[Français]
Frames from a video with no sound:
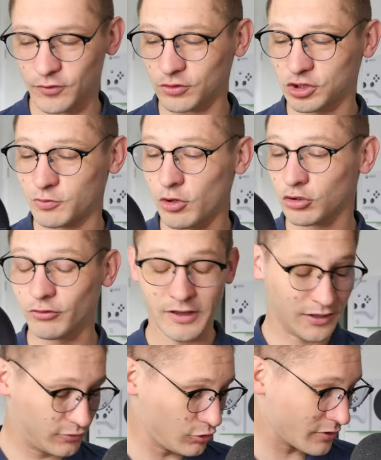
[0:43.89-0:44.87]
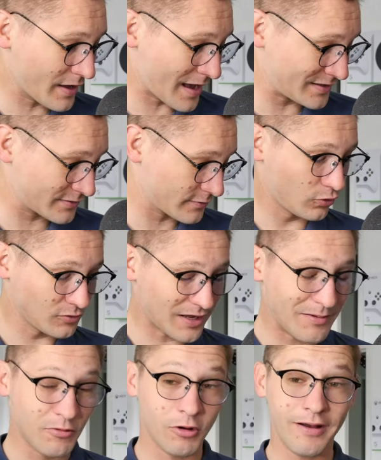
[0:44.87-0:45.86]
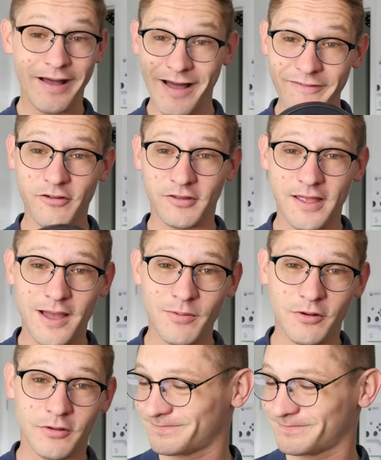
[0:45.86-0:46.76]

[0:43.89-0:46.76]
Donc je me retrouve avec deux casques totalement invendables.